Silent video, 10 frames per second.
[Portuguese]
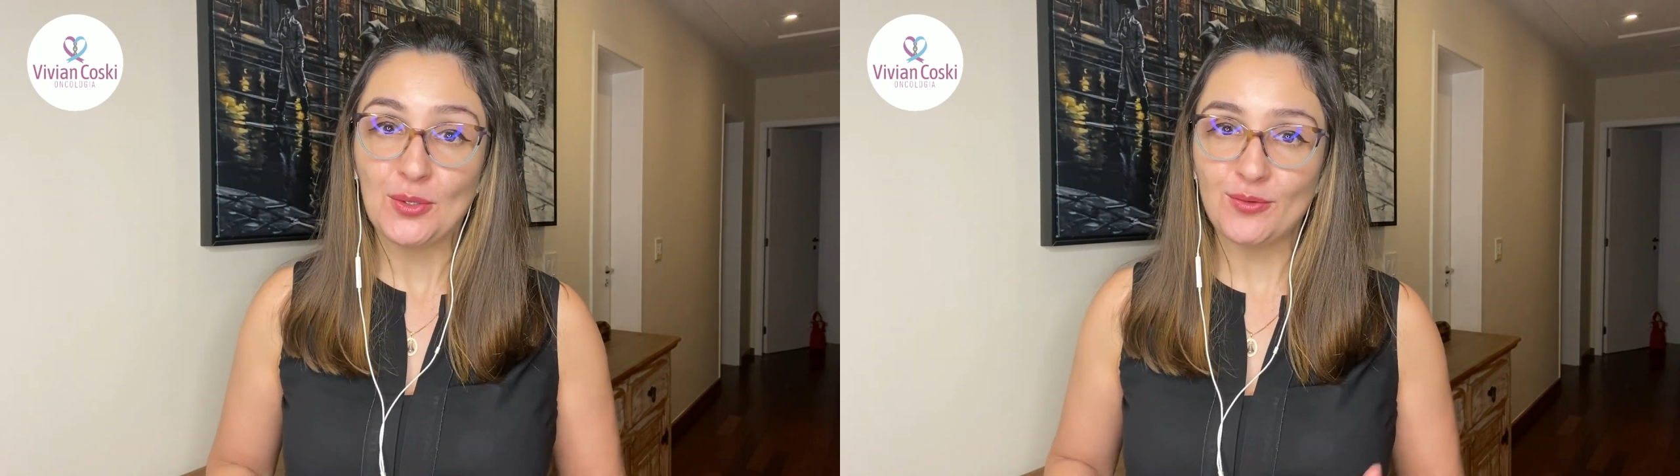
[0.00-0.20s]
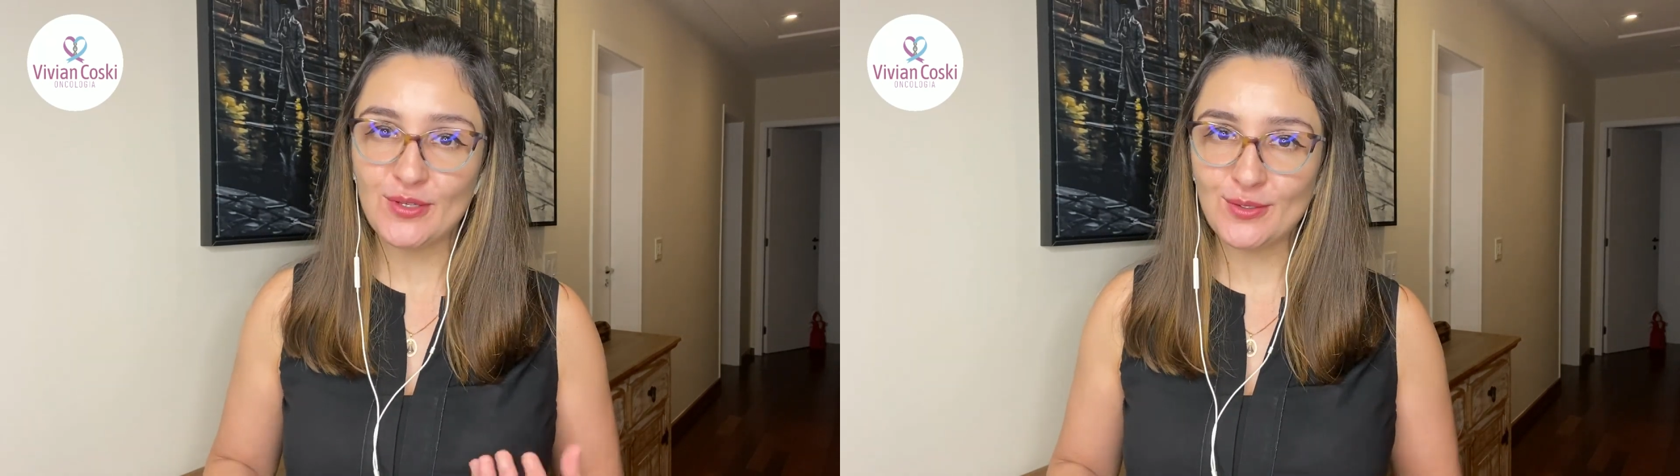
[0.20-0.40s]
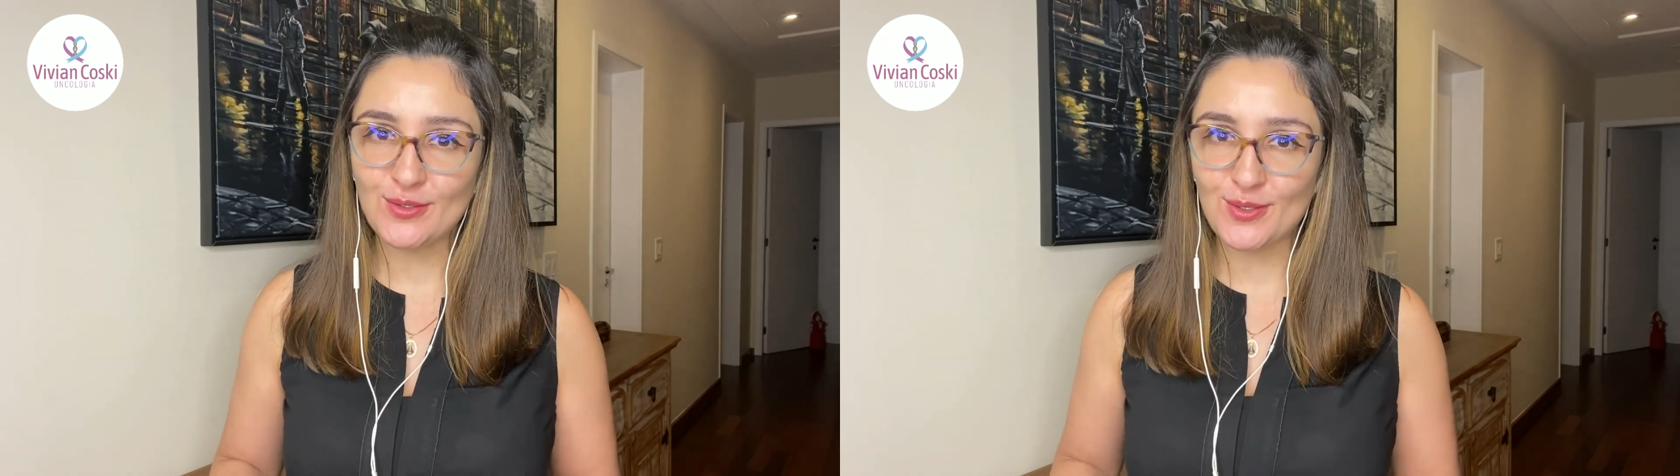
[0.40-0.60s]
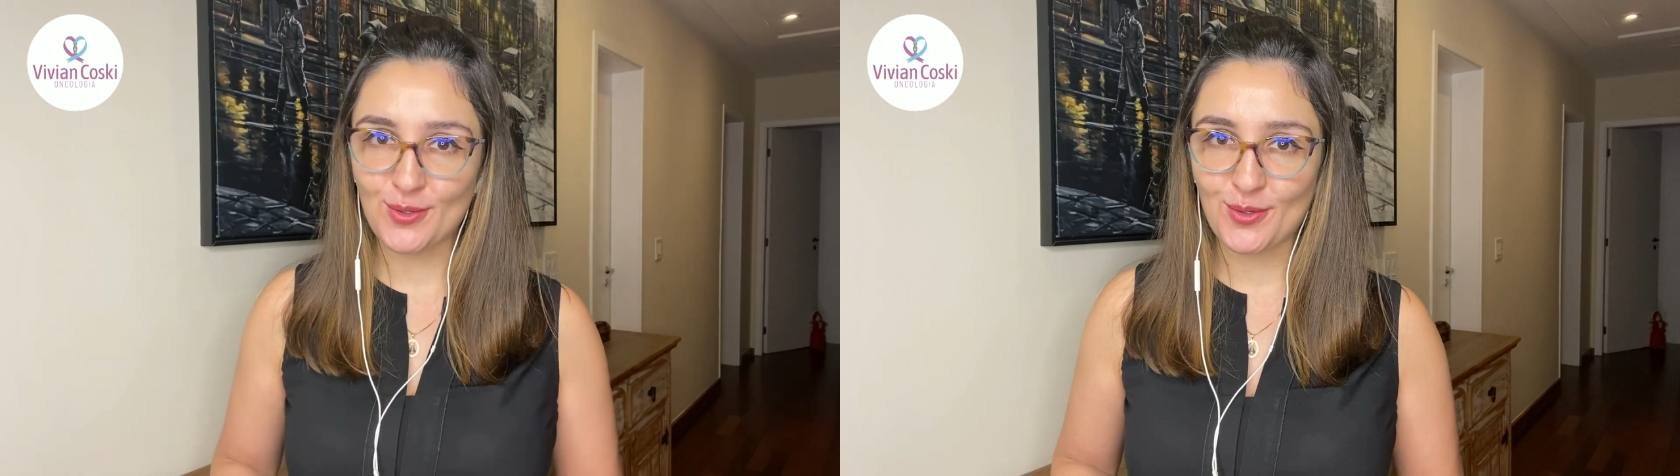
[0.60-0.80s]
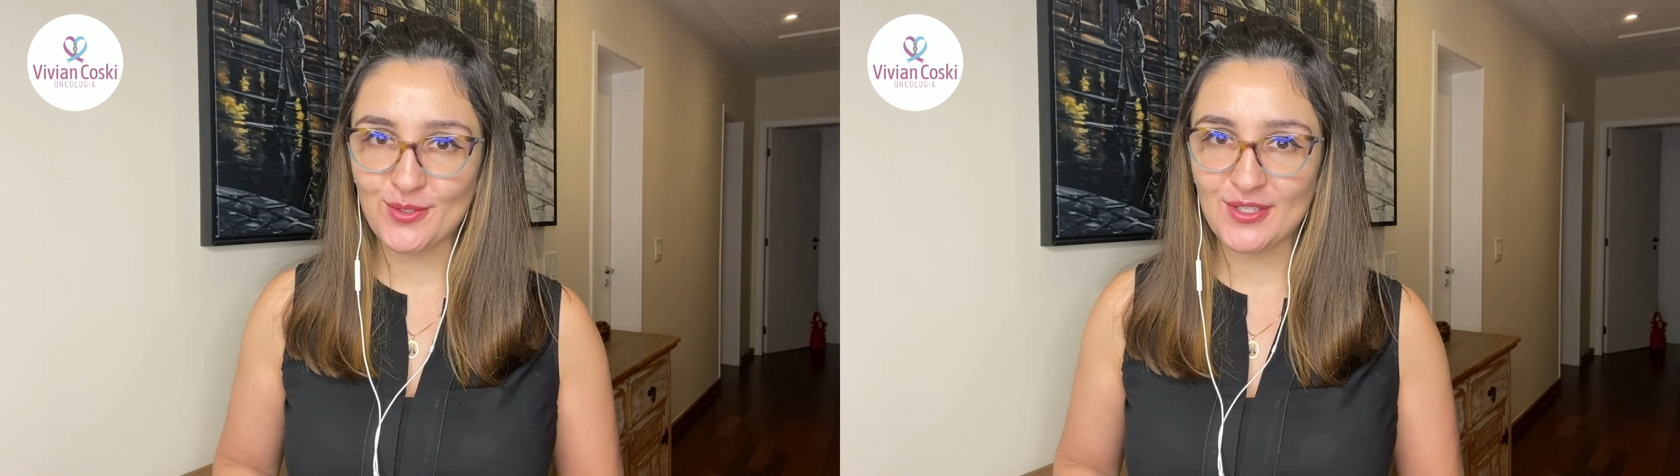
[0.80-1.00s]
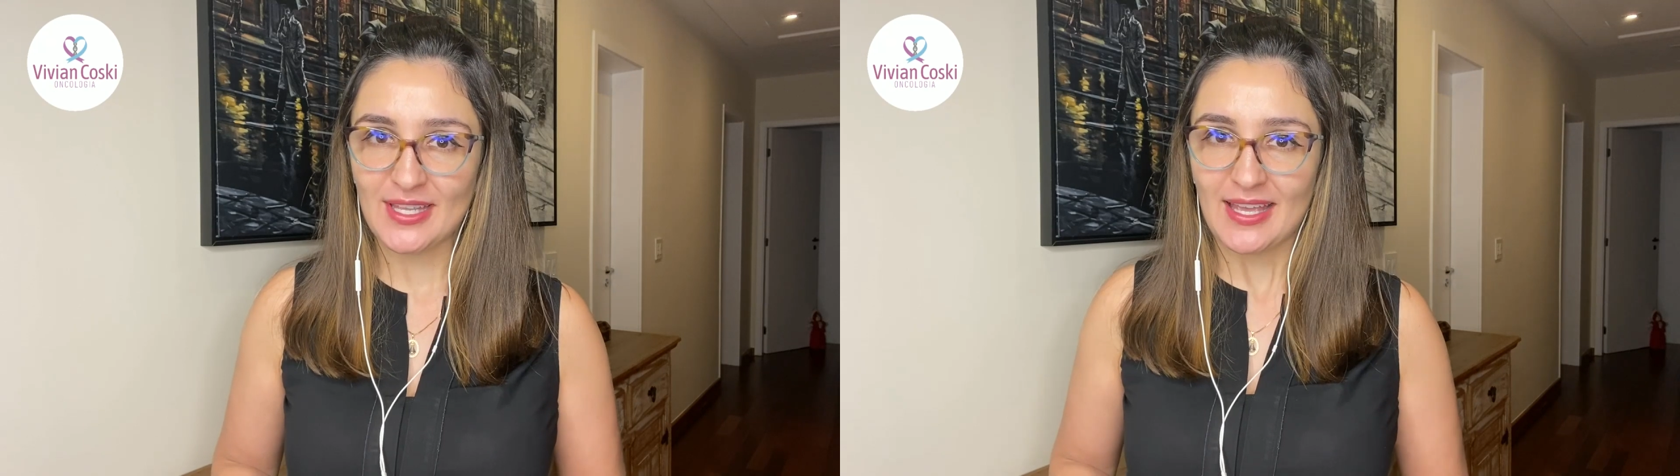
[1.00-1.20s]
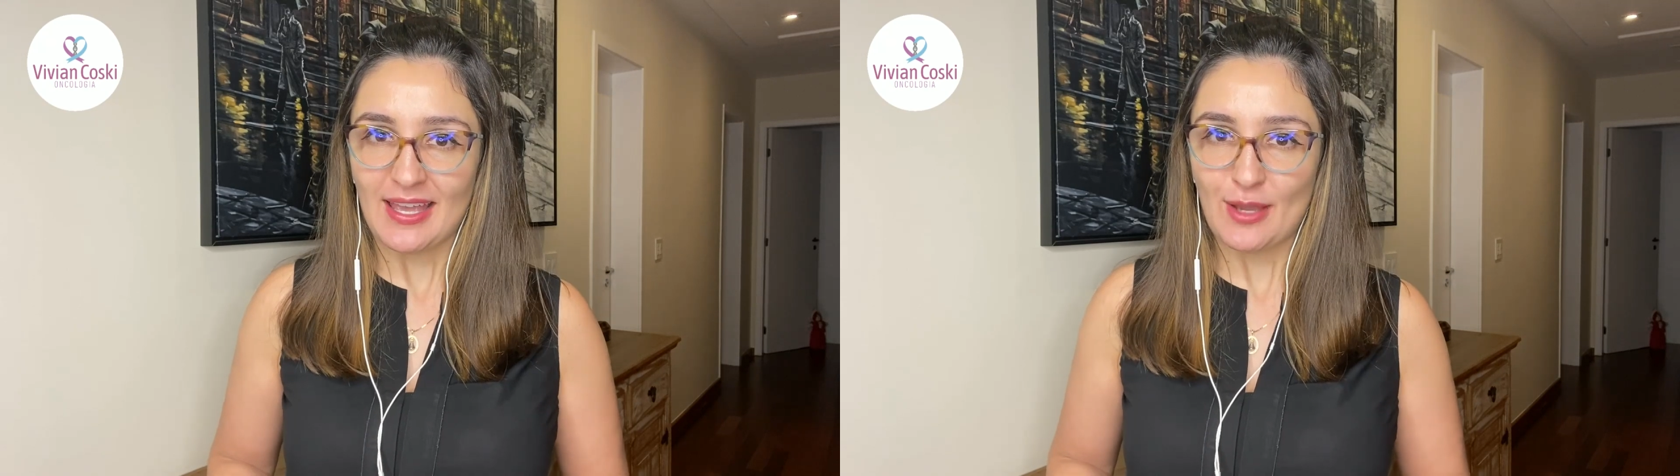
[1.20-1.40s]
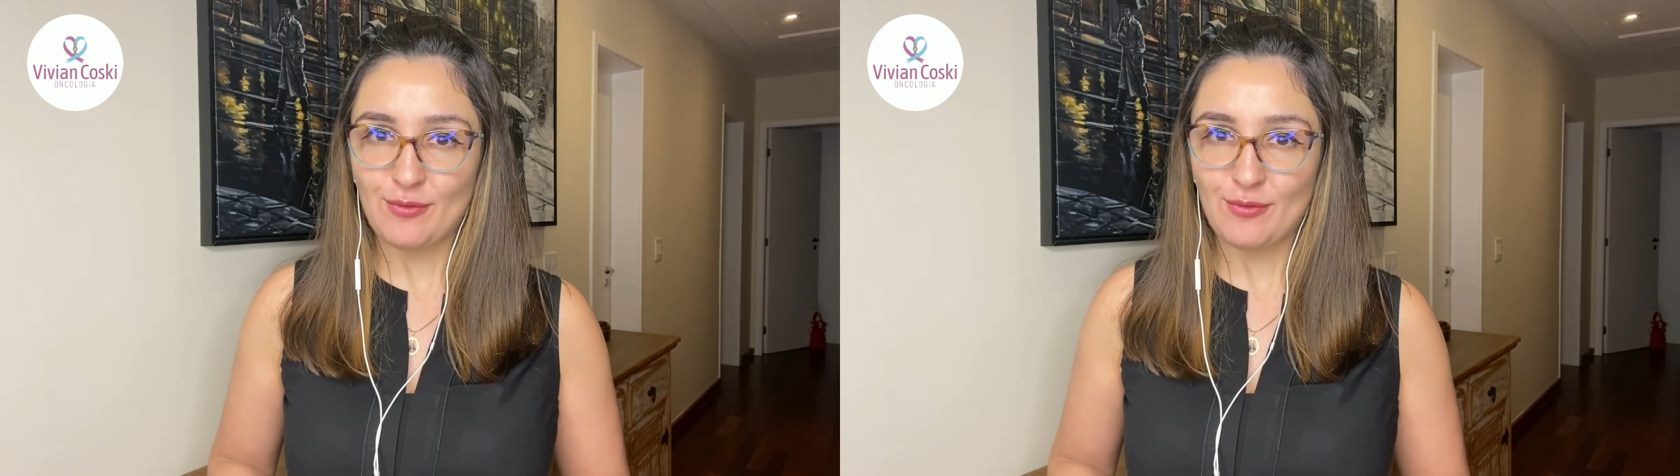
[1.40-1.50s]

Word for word: No vídeo de hoje eu